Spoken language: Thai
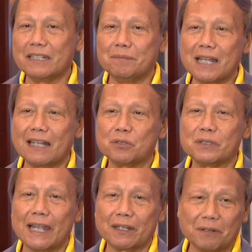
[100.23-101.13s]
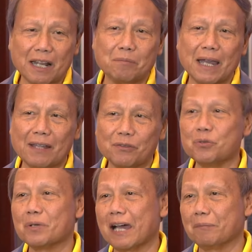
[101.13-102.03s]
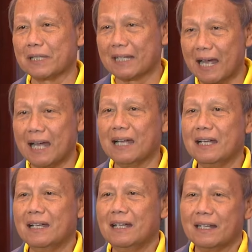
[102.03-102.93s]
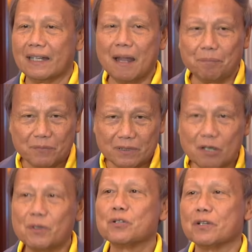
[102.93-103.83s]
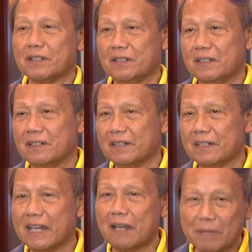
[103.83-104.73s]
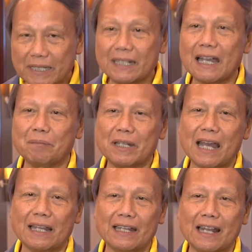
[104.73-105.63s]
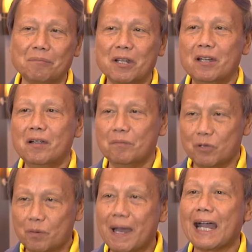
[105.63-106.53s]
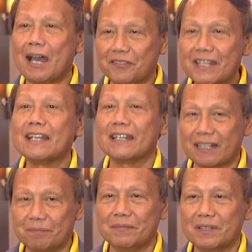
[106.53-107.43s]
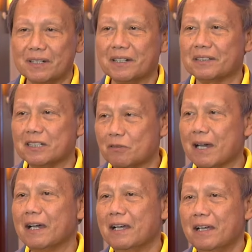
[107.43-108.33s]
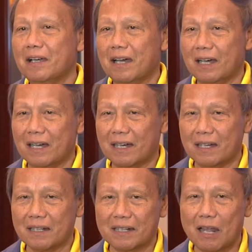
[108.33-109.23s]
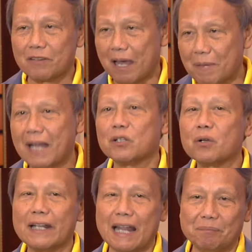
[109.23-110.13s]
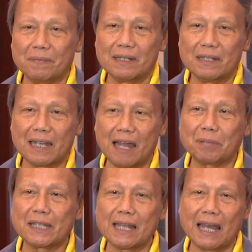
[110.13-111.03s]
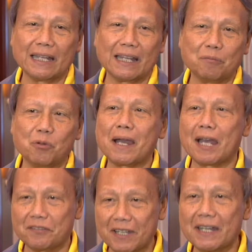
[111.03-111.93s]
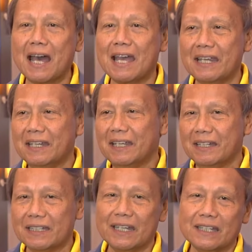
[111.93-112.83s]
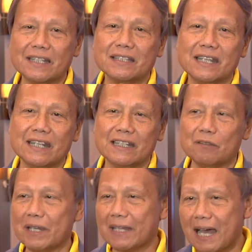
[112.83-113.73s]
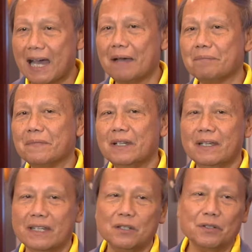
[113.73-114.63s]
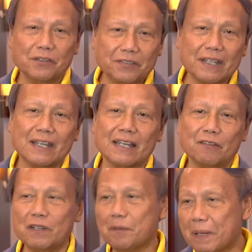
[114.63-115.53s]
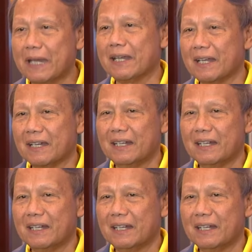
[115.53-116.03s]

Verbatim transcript: ทีมชาติชุดใหญ่ของเรามาสู่การพัฒนาระดับเยาวชน เน้นไปที่การพัฒนาในระดับภูมิภาคอาเซียนนะครับ ก็ถือว่าเราสามารถยกระดับการพัฒนาในภูมิภาคอาเซียนได้ แต่เห็นชัดเจนอย่างเวียดนามอินโดนีเซีย ฟิลิปปินส์